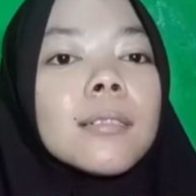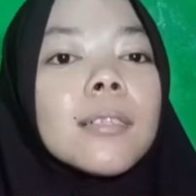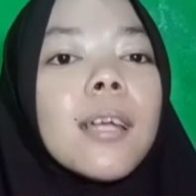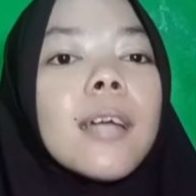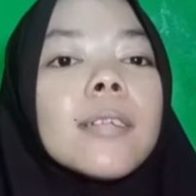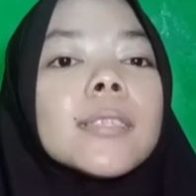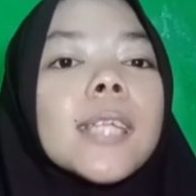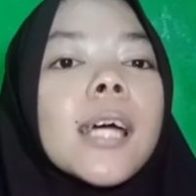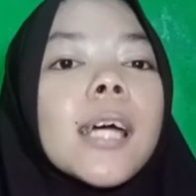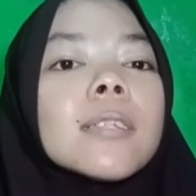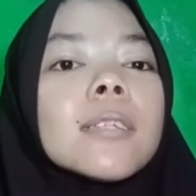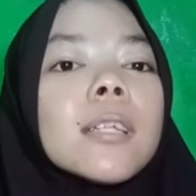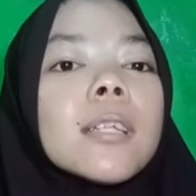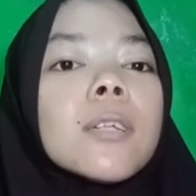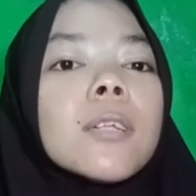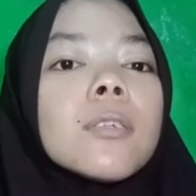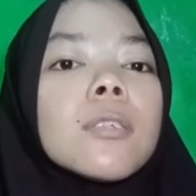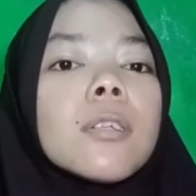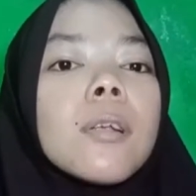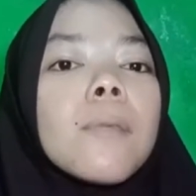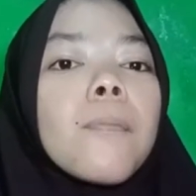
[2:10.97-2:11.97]
dan
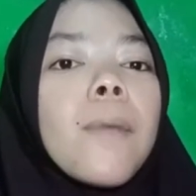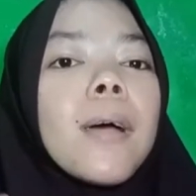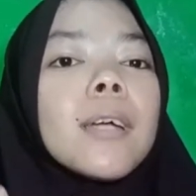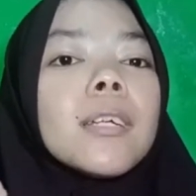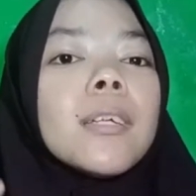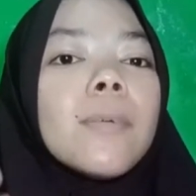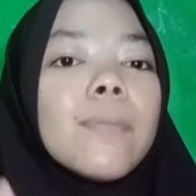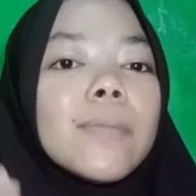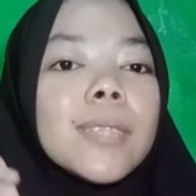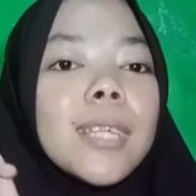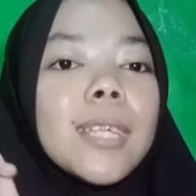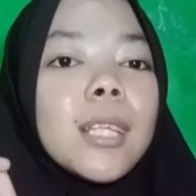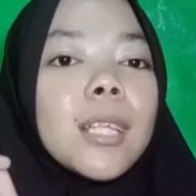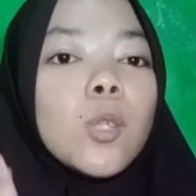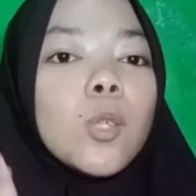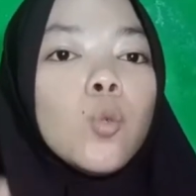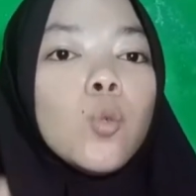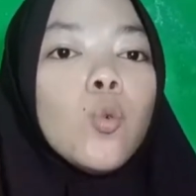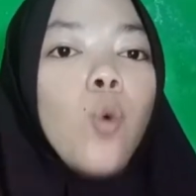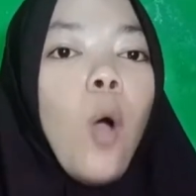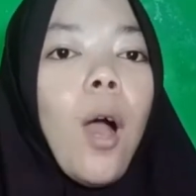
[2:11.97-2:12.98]
santrin itu terbagi menjadi
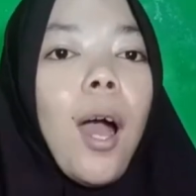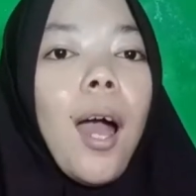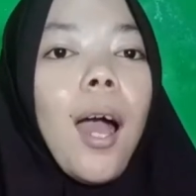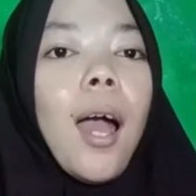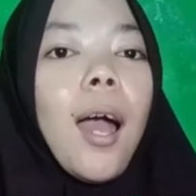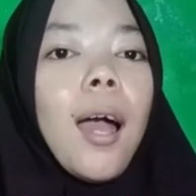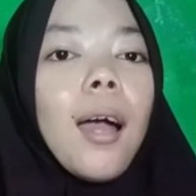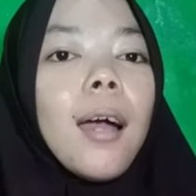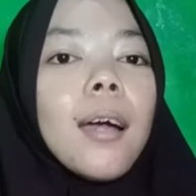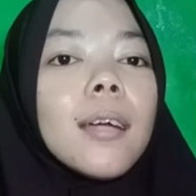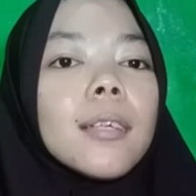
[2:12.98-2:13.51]
dua